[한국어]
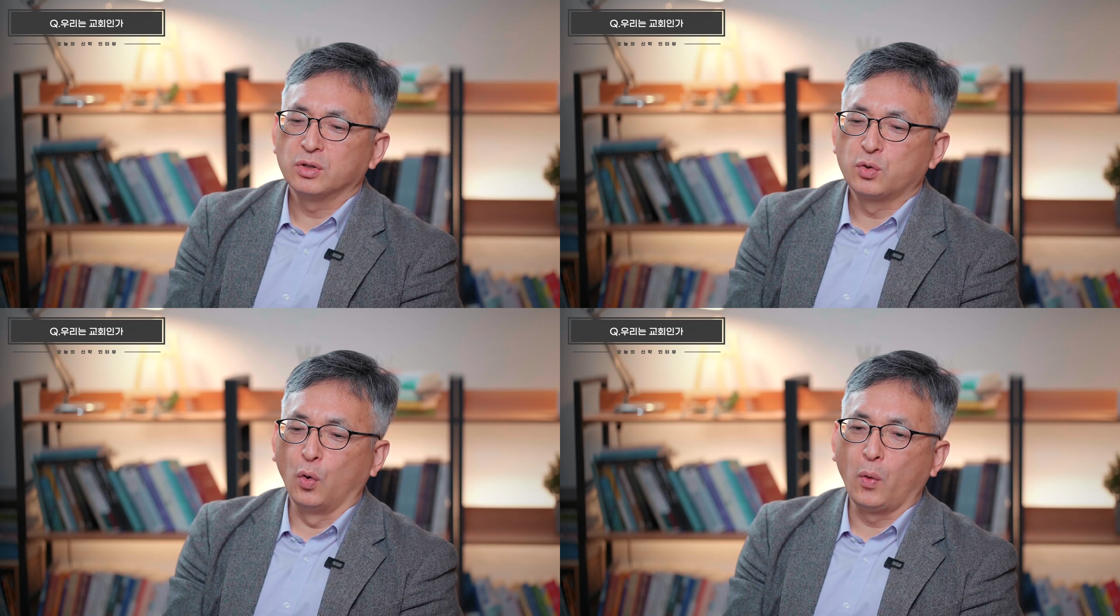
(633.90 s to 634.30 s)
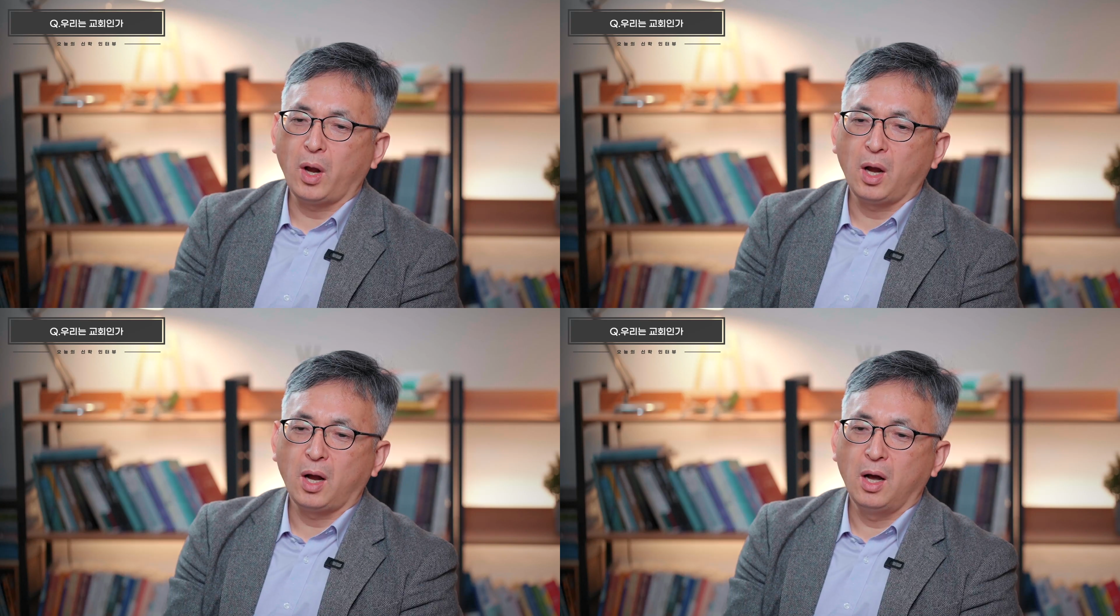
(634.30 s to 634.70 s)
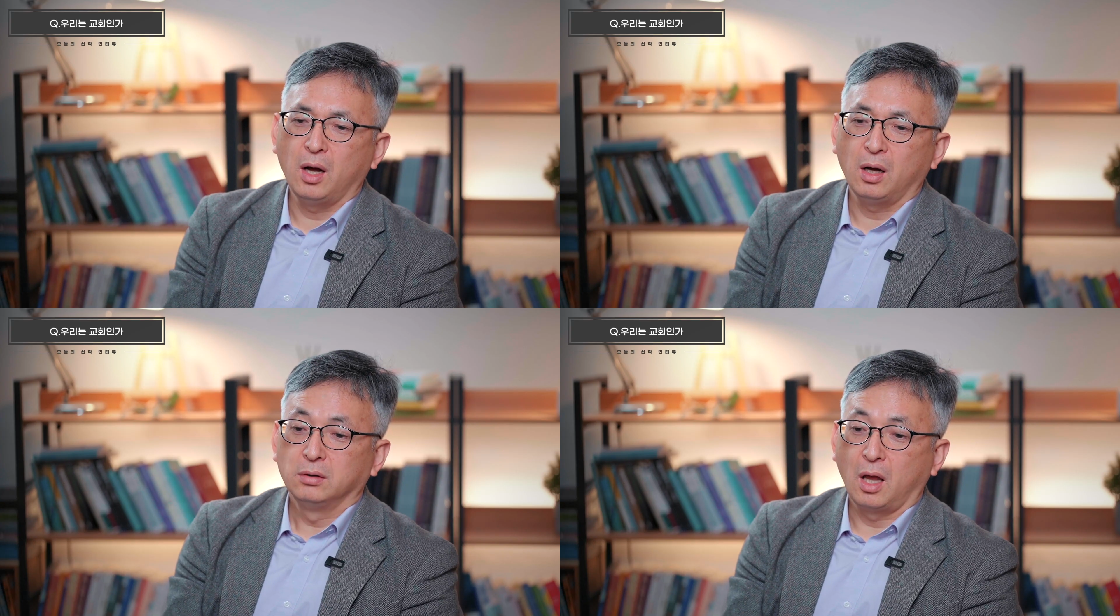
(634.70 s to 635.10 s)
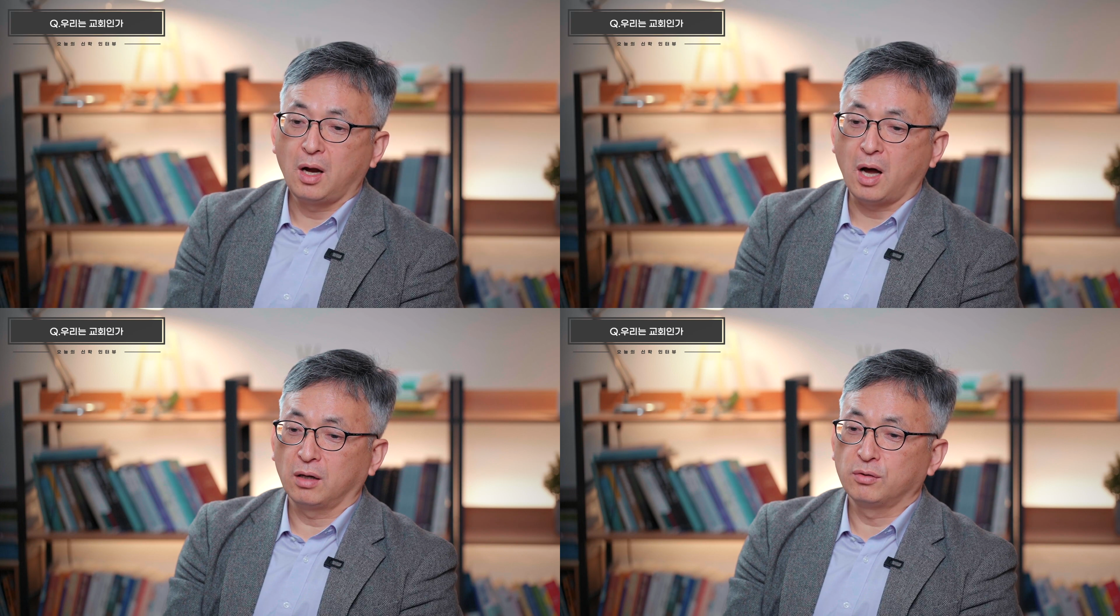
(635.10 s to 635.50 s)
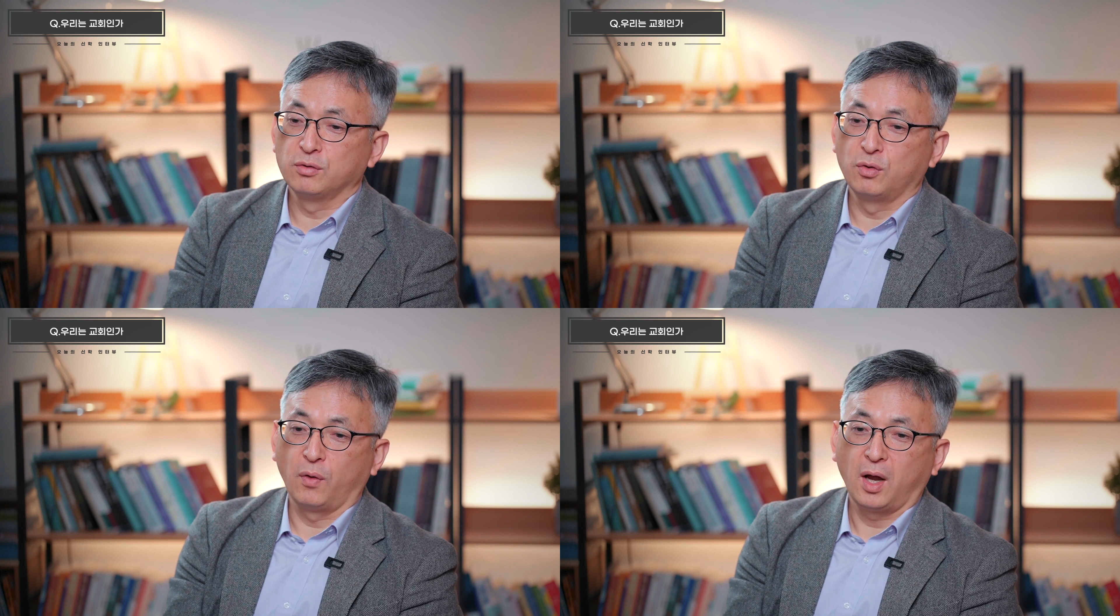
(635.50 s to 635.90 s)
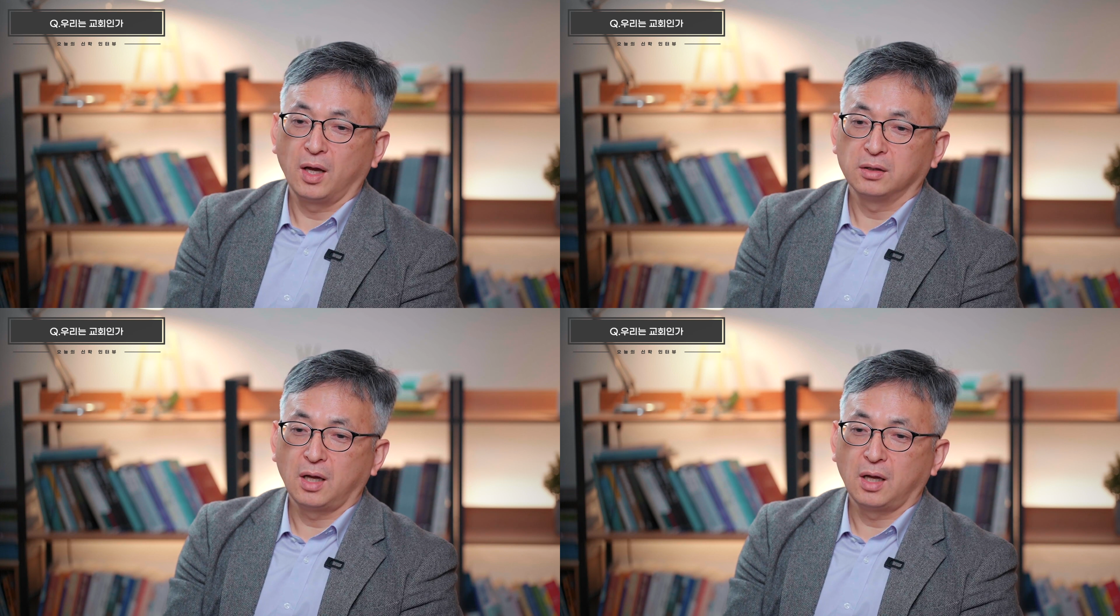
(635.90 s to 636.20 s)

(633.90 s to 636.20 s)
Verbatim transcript: 이제 교회가 내가 알았던 교회,